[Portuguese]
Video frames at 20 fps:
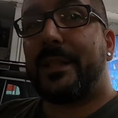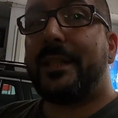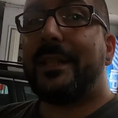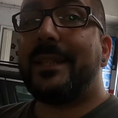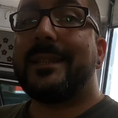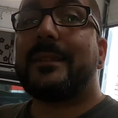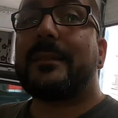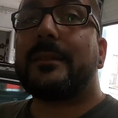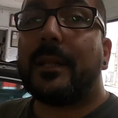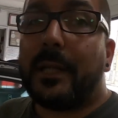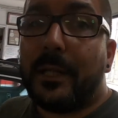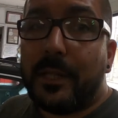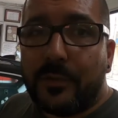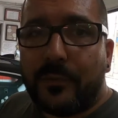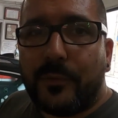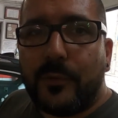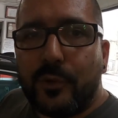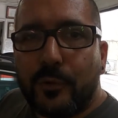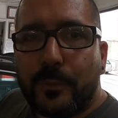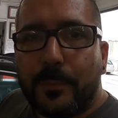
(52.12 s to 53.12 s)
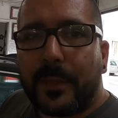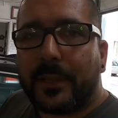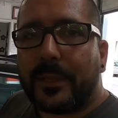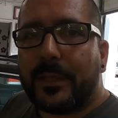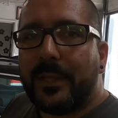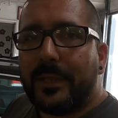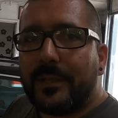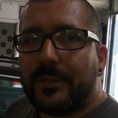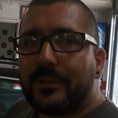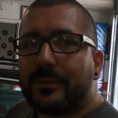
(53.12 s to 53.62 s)
Tinha três fios
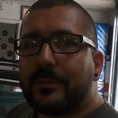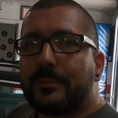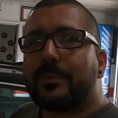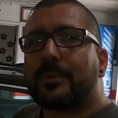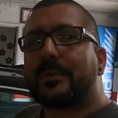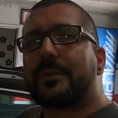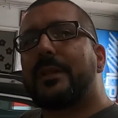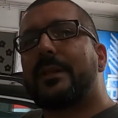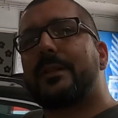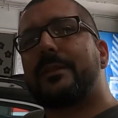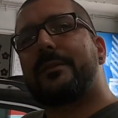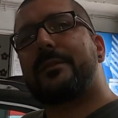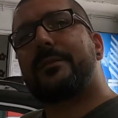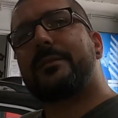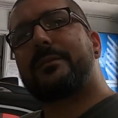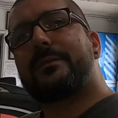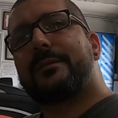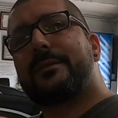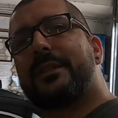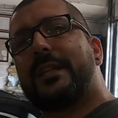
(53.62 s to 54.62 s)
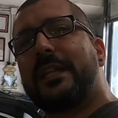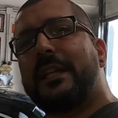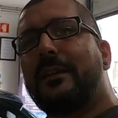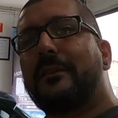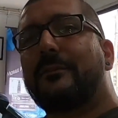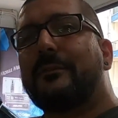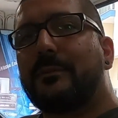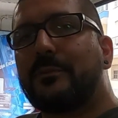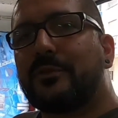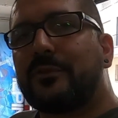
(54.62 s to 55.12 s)
partidos, portanto,
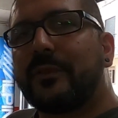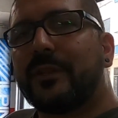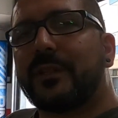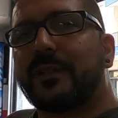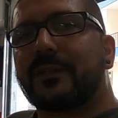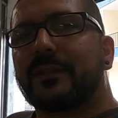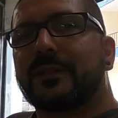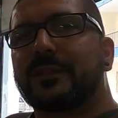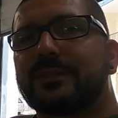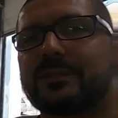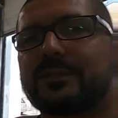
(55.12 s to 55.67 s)
vamos ver